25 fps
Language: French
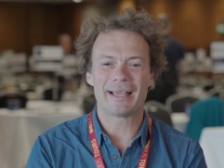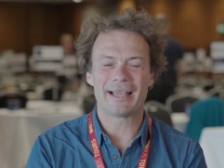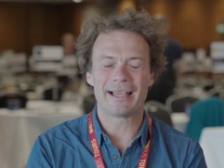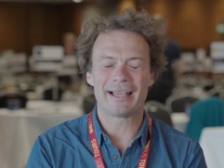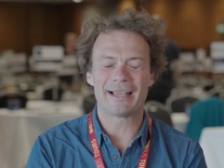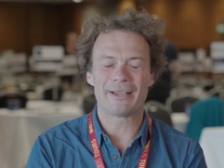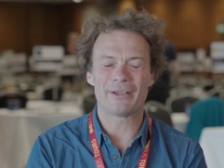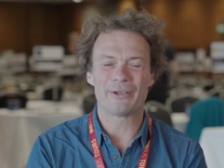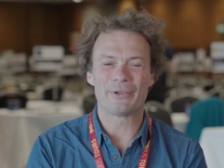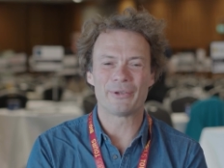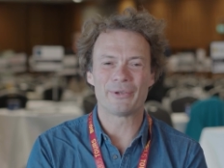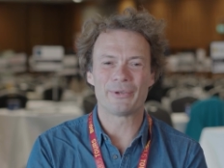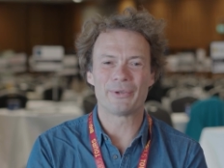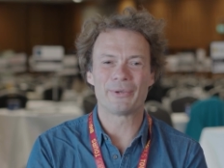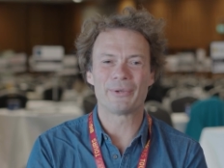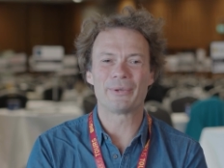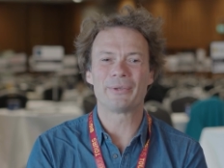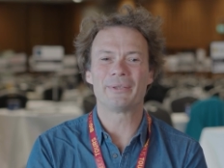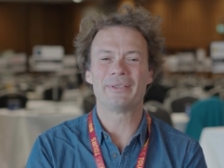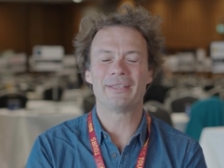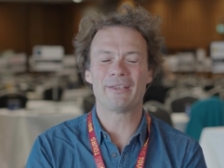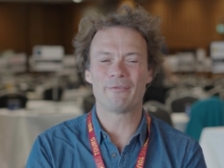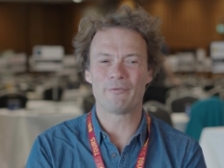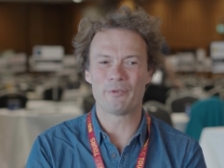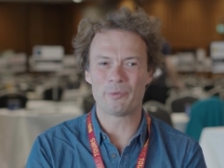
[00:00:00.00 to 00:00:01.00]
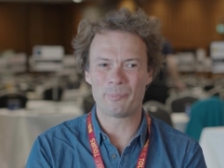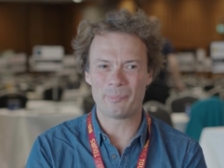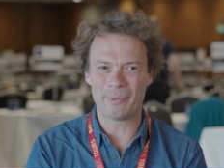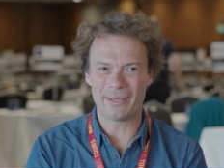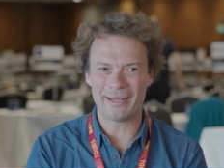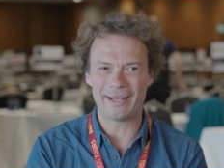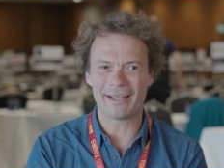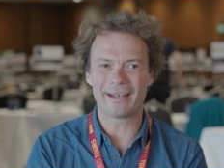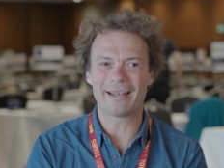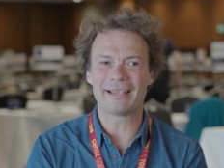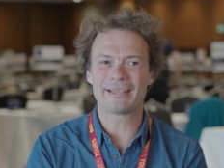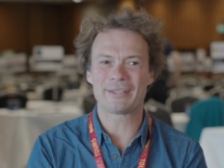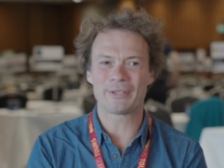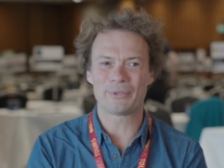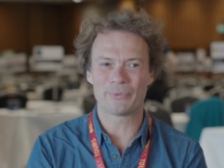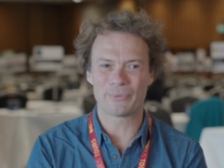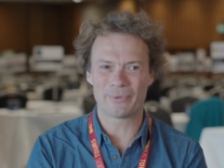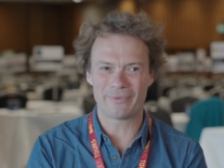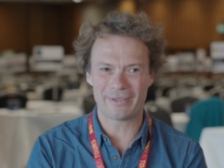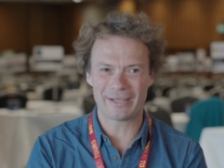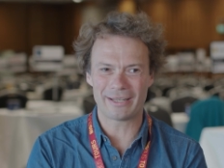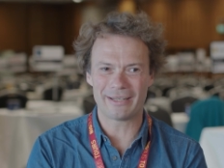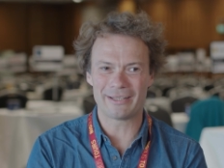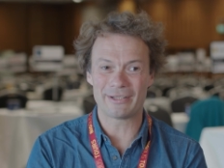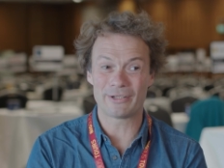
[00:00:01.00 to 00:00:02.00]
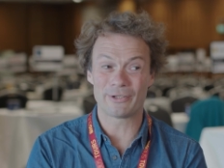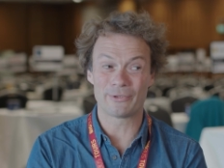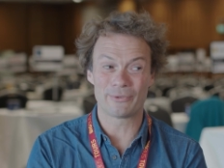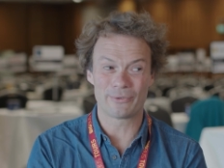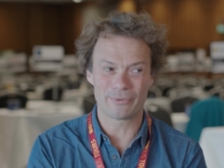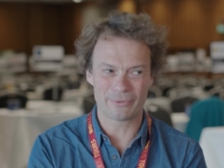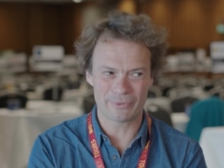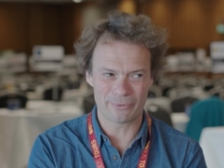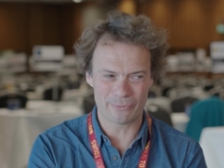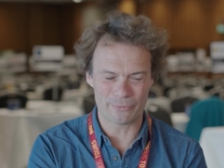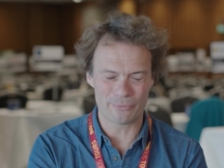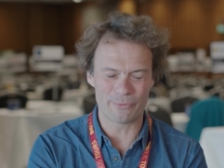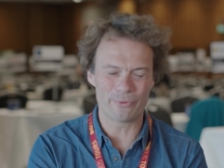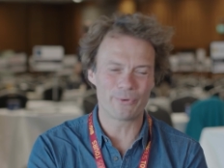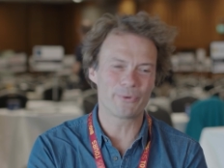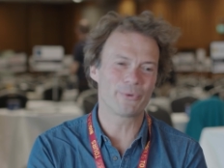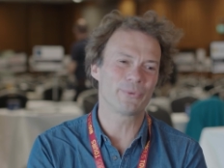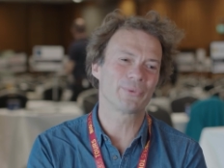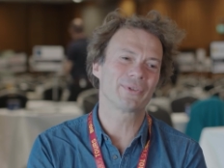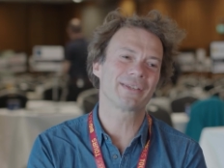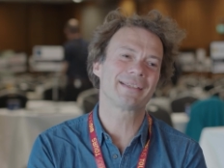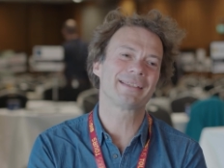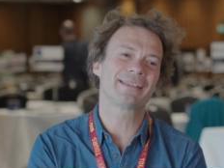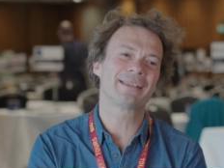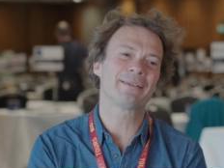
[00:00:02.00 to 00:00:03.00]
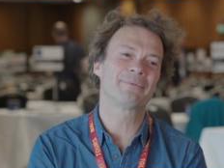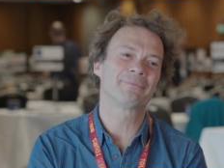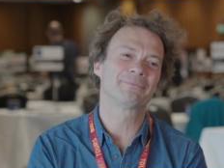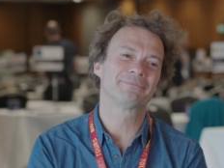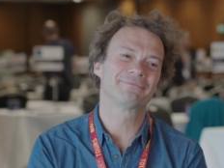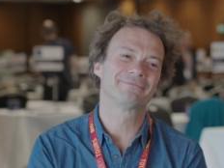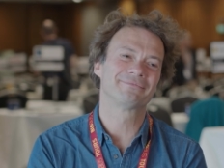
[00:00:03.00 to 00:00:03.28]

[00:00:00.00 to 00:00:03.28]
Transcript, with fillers: à développer les relations avec les gens qu'on rencontre ici.